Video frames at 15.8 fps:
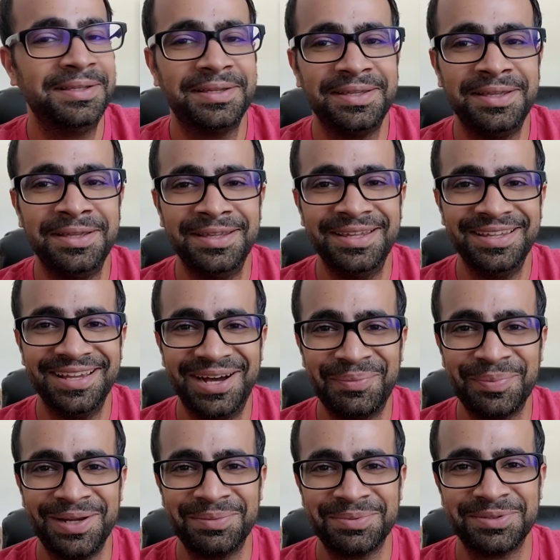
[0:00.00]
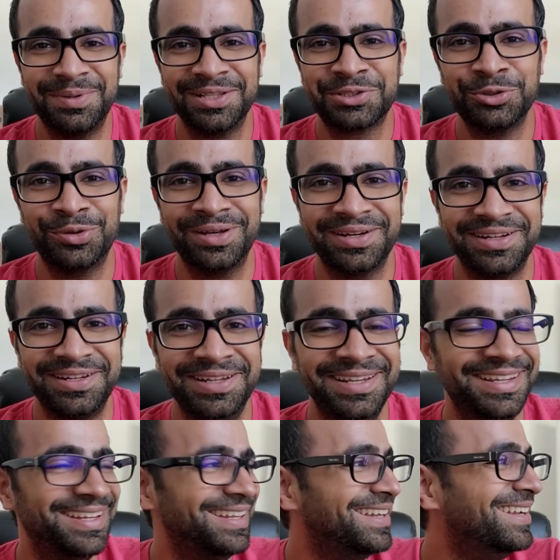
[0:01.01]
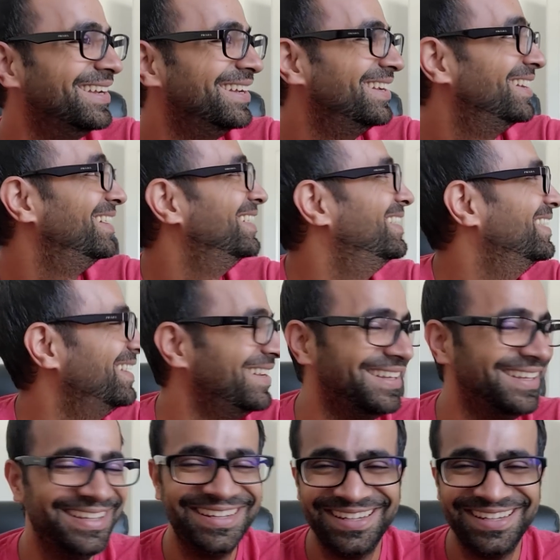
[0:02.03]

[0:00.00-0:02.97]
ठीक था अपने से बात क्यों कर रहे हैं